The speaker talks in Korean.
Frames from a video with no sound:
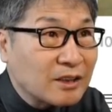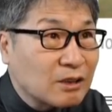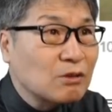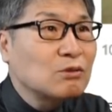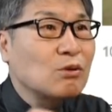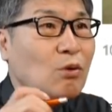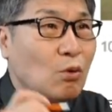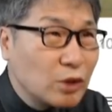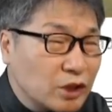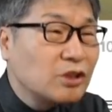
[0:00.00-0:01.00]
트로트
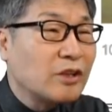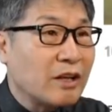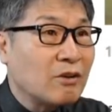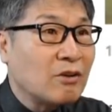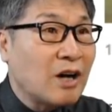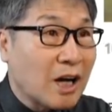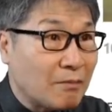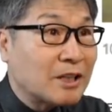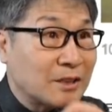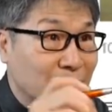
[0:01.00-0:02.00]
오디션이에요. 아까
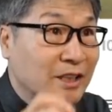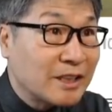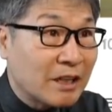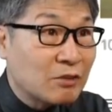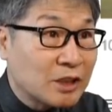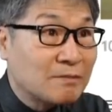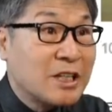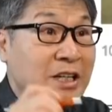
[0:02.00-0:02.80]
말씀드린 대로 지금